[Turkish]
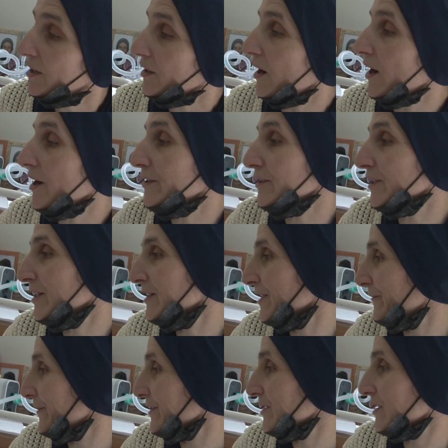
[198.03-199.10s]
Aniden
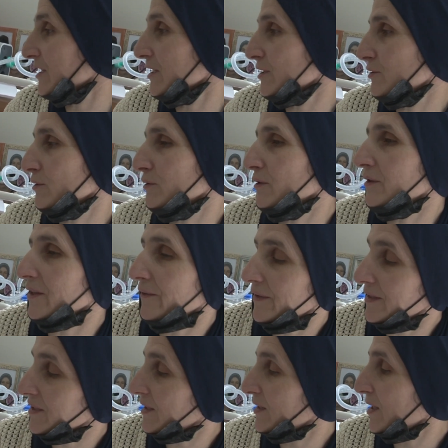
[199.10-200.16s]
nefes kesiliyor,
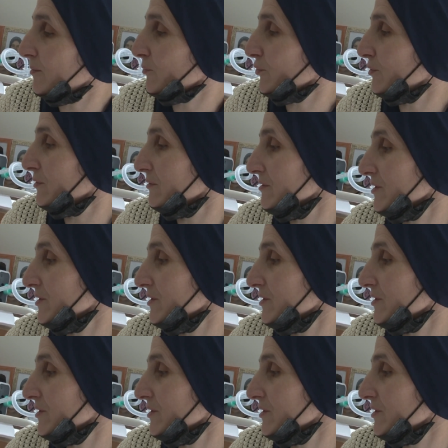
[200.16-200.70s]
nefes alamıyor.